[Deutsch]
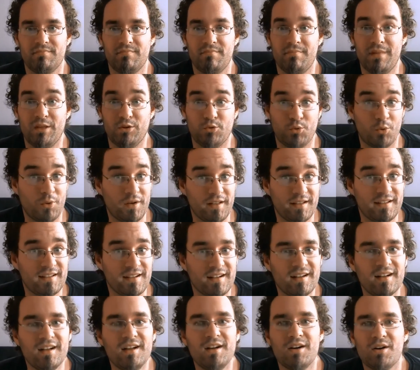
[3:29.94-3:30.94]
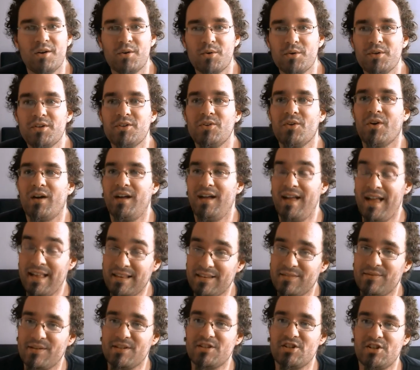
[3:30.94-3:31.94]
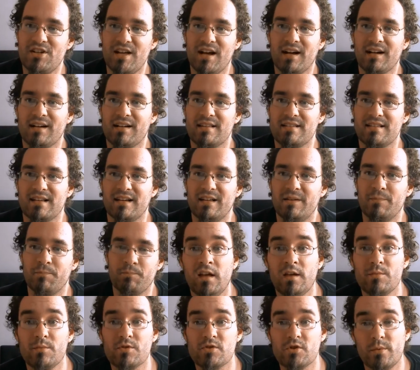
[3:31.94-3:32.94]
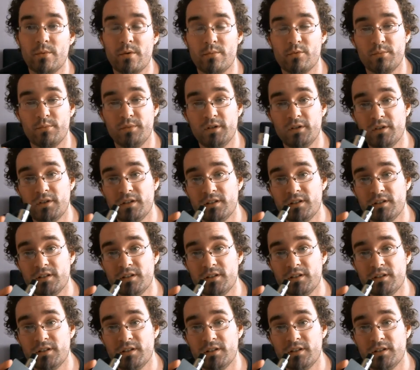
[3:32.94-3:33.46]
Mentholiker ruhig noch etwas stärker sein. Ich muss nochmal probieren,